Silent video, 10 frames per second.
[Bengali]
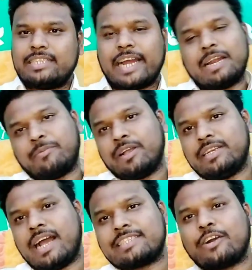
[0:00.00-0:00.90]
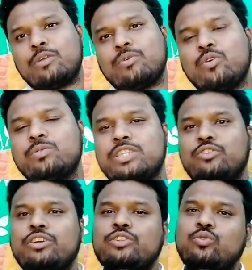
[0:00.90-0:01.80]
জায়গাটা পাওয়া যায়নি আশা করবো খুব
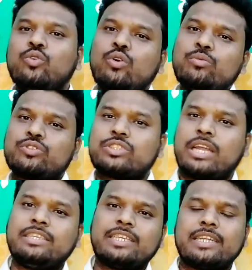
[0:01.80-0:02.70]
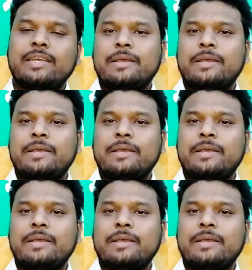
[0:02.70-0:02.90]
শীঘ্রই কিন্তু হুগুমোস তার নিজের